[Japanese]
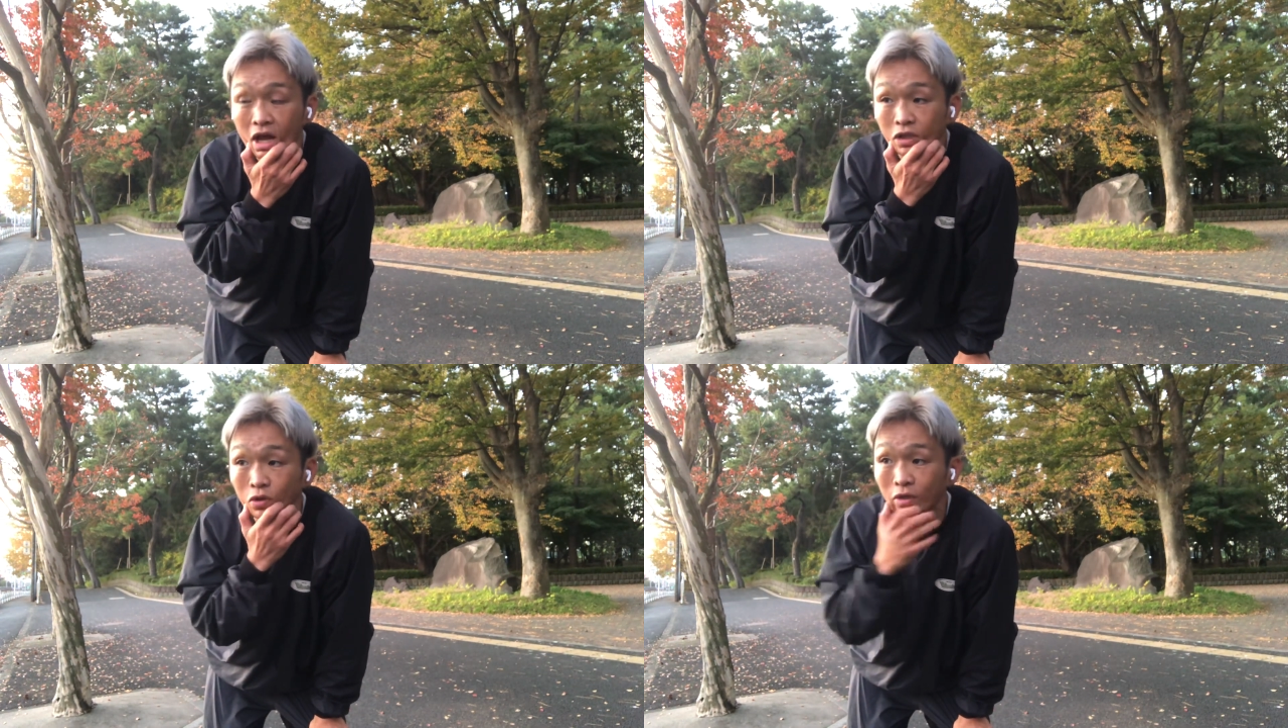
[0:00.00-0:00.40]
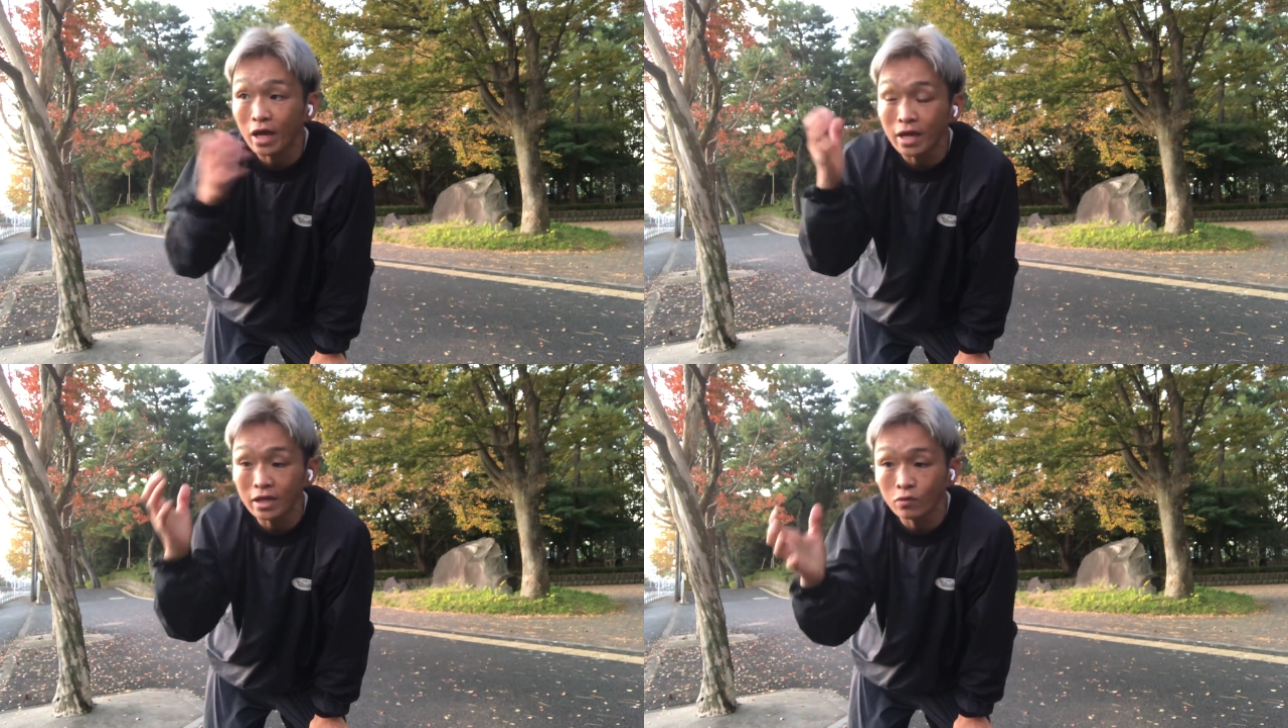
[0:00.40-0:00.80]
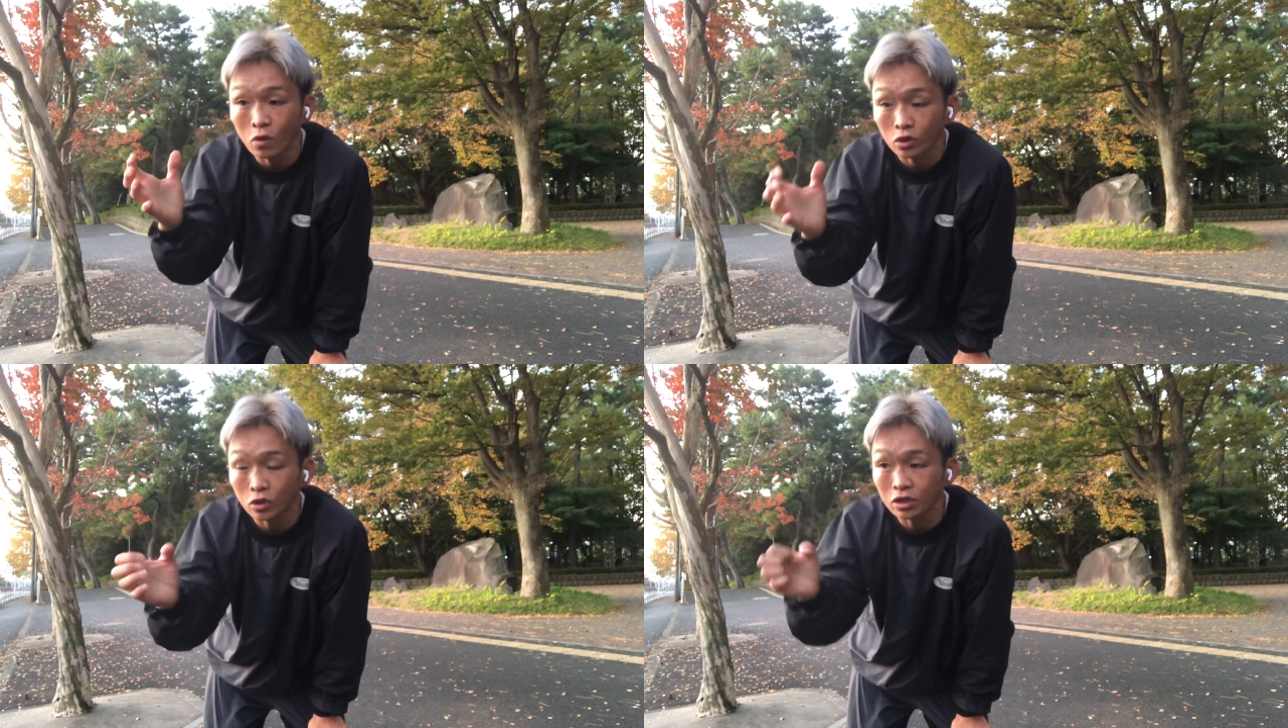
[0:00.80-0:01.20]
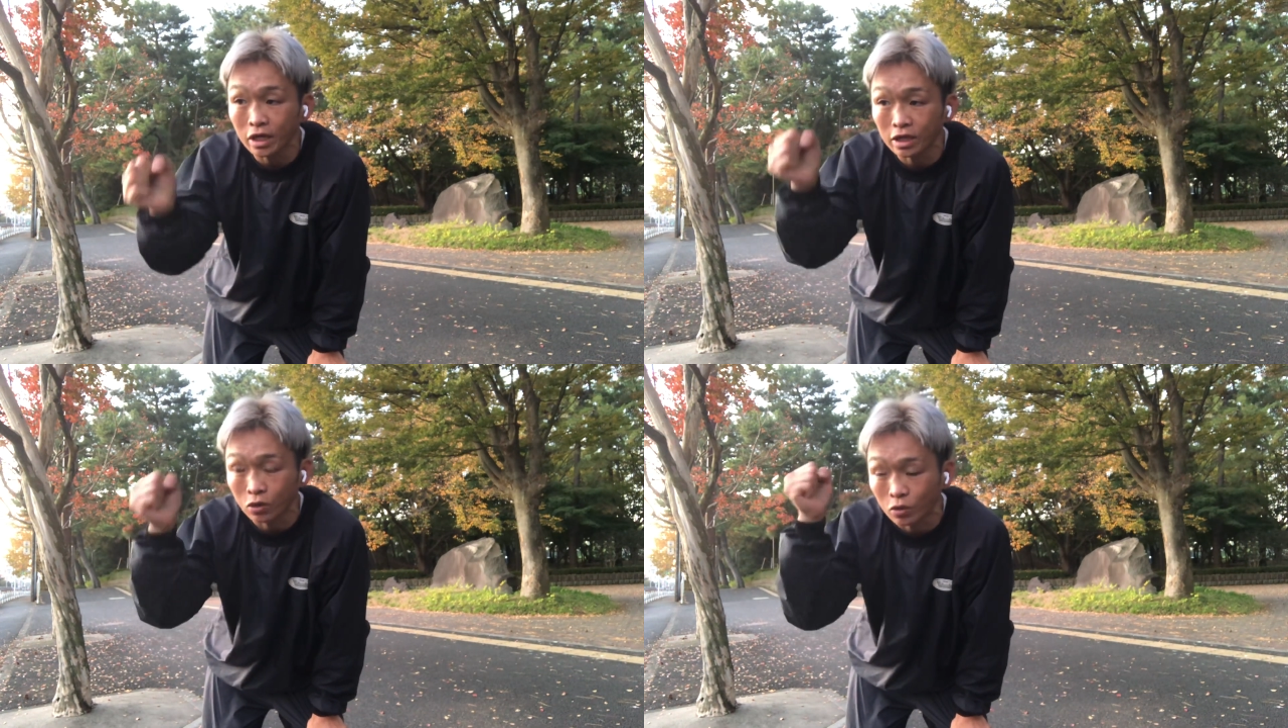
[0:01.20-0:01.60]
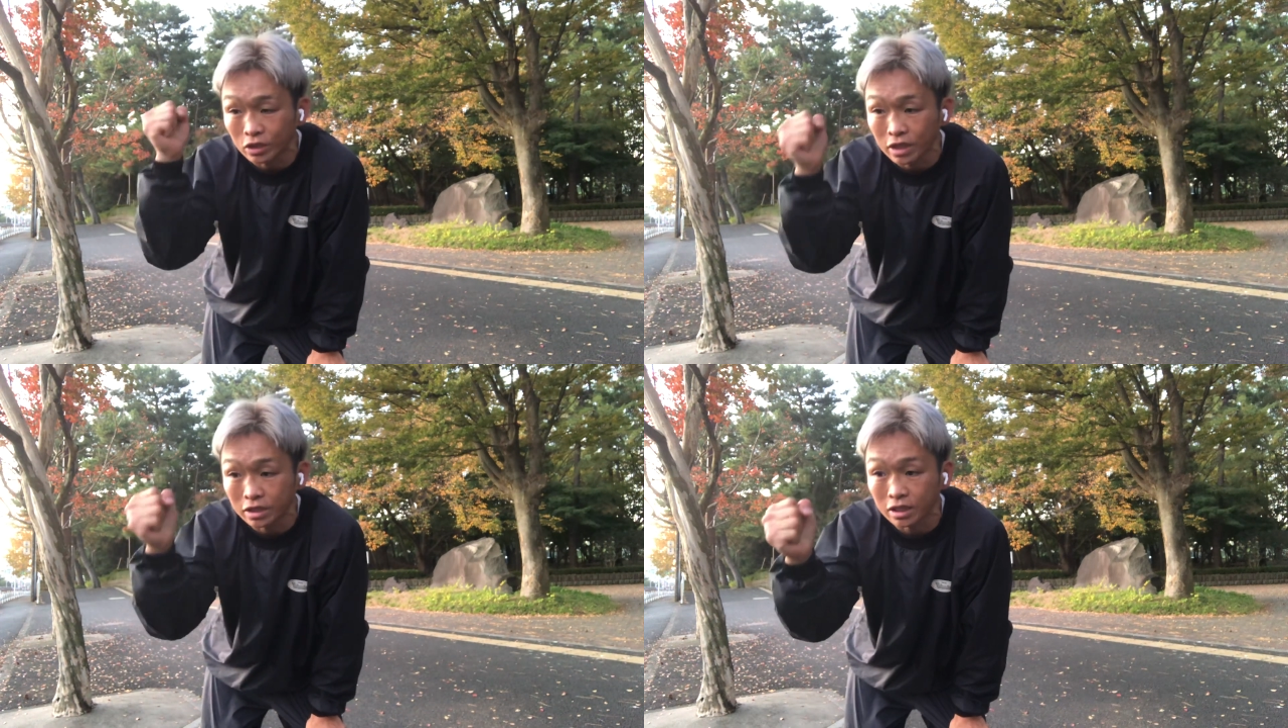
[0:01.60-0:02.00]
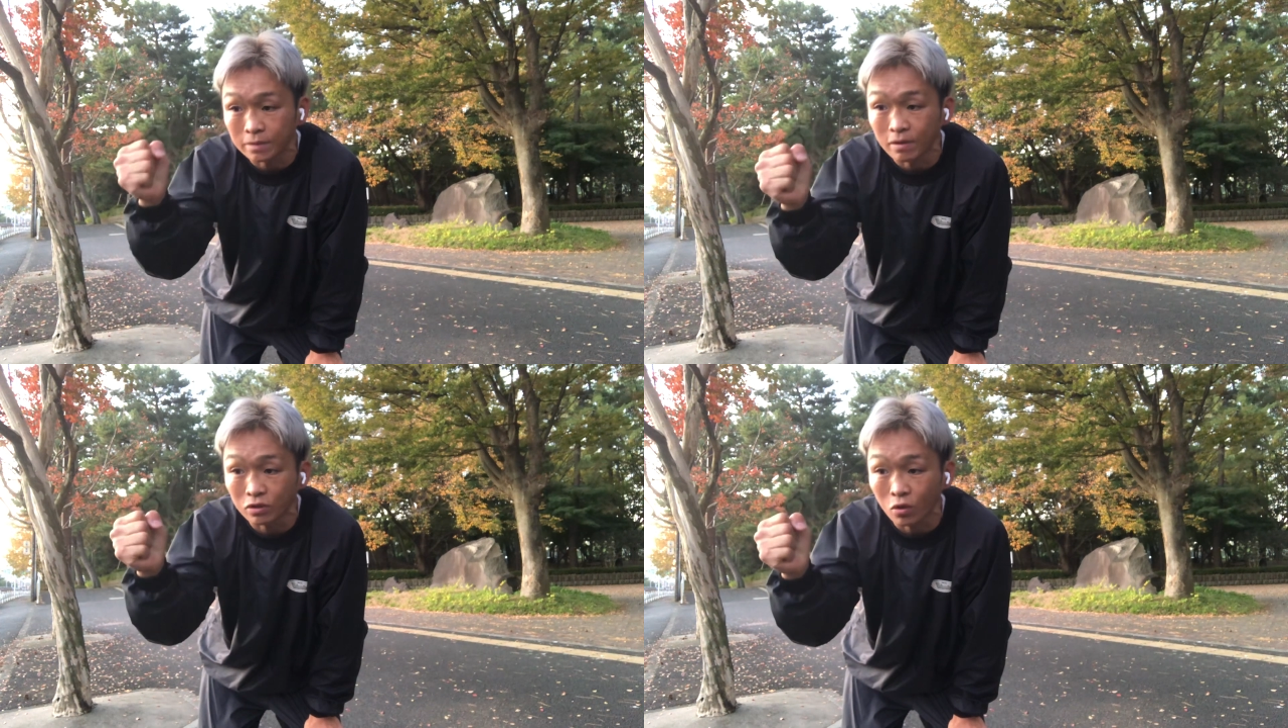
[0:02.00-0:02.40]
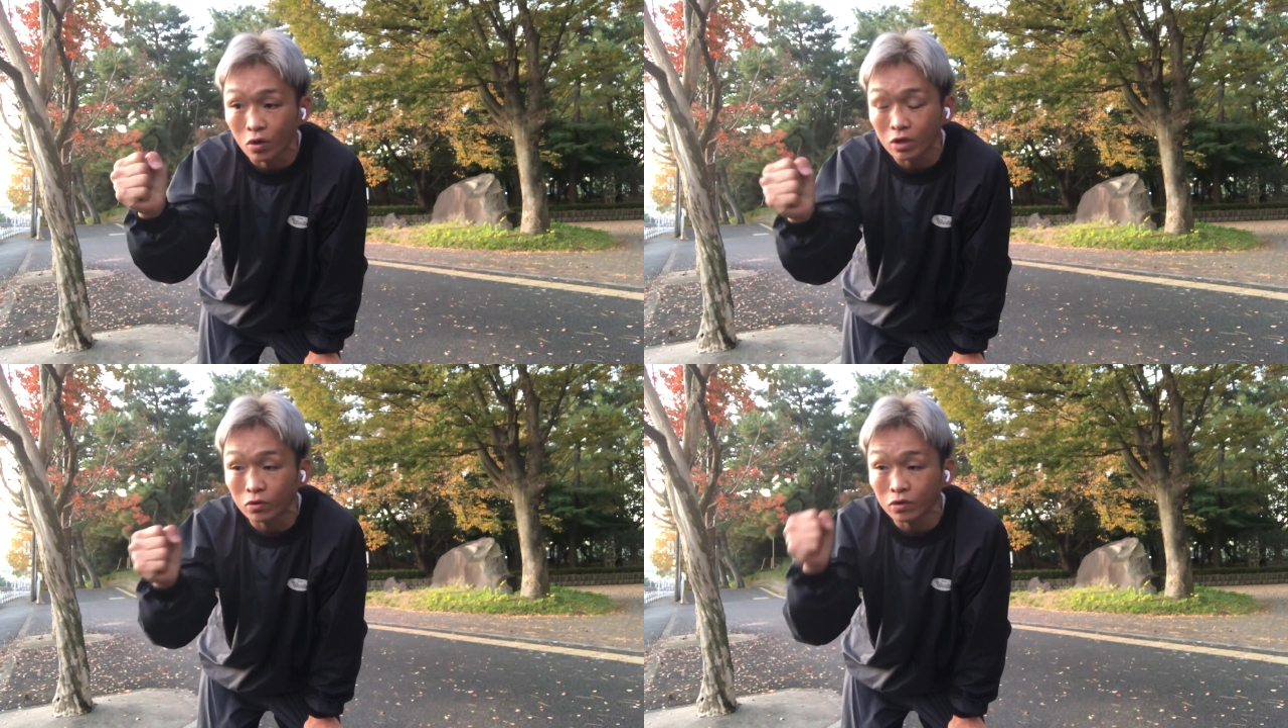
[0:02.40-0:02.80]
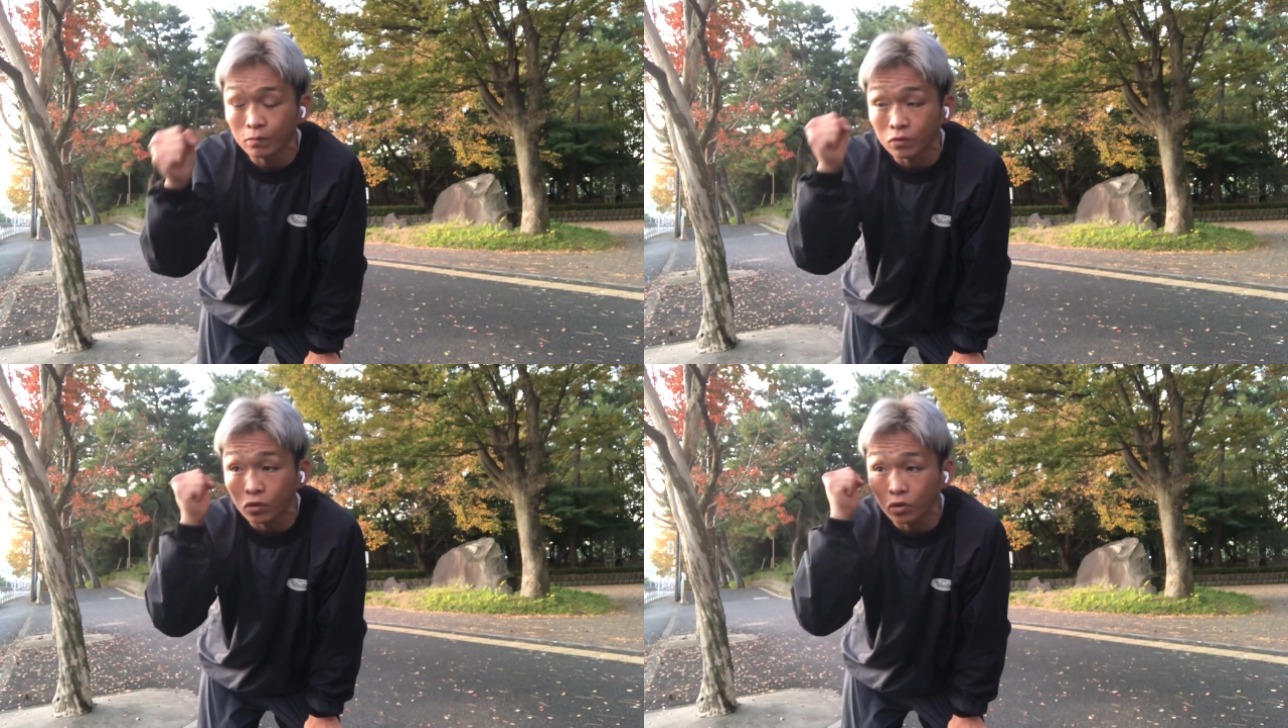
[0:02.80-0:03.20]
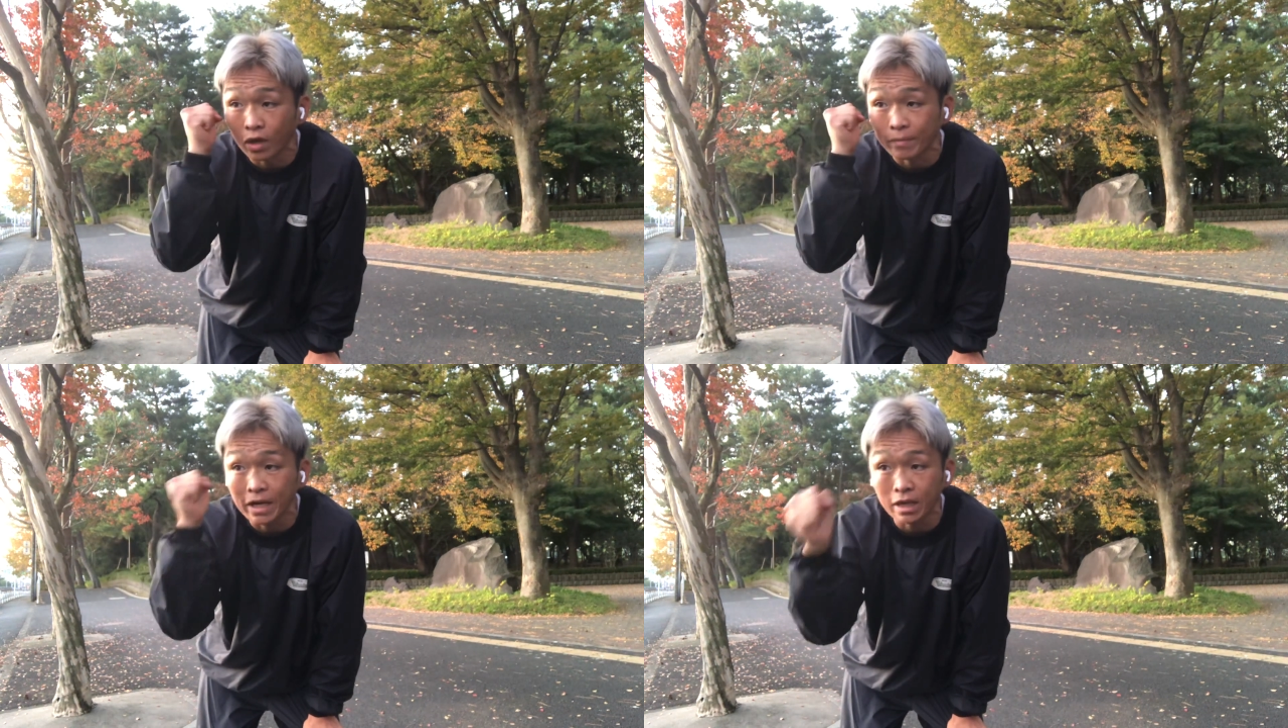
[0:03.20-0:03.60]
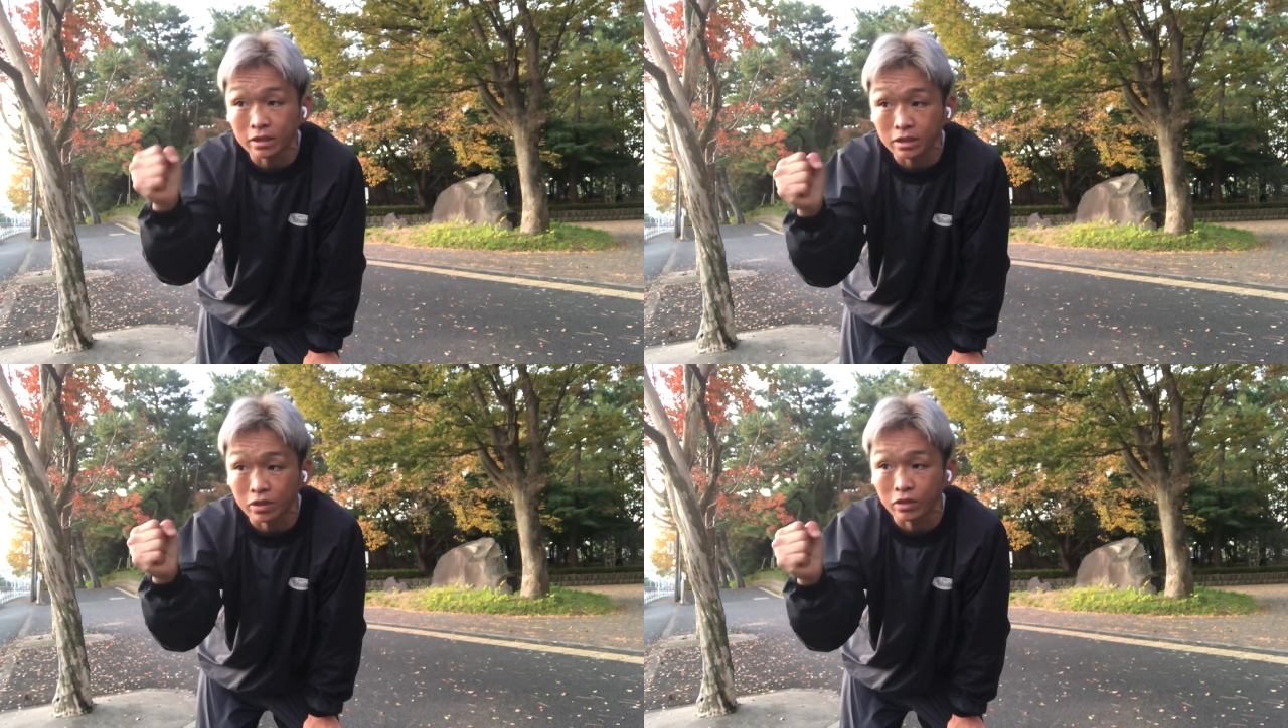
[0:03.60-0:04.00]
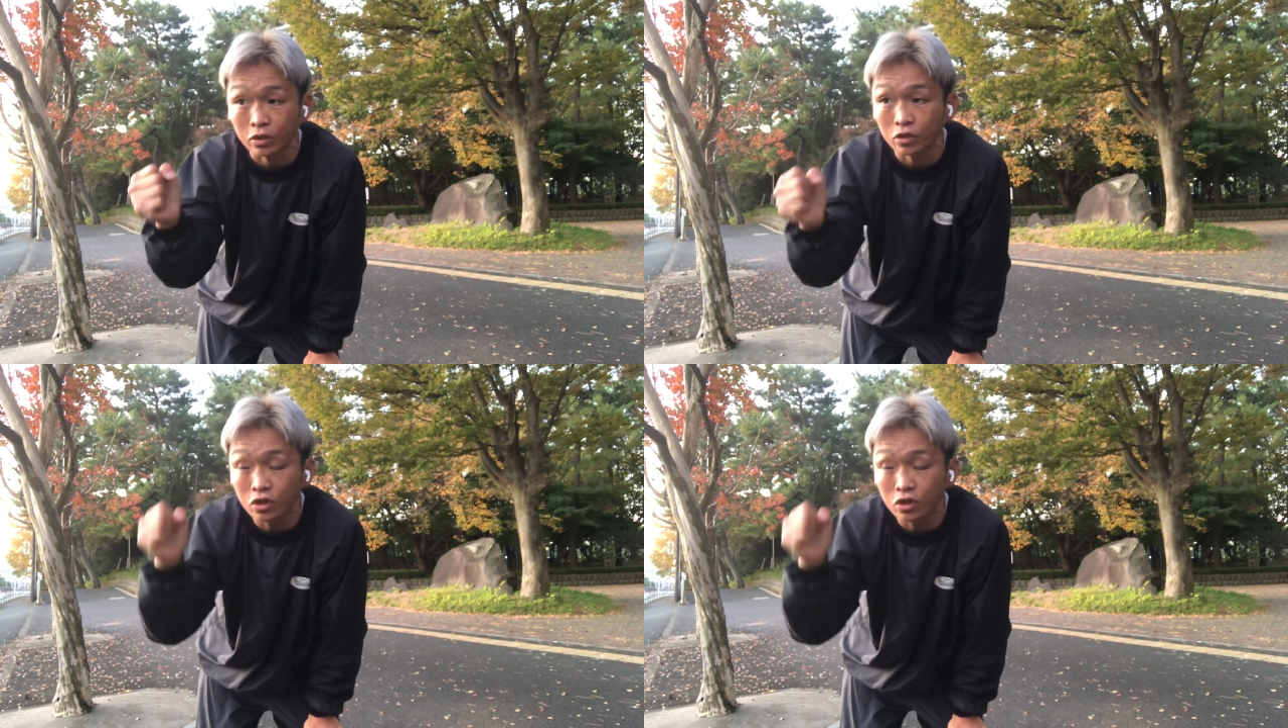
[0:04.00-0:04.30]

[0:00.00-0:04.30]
その原因を一つだけに特定してしまうと他のことが見えなくなっちゃうんだけど、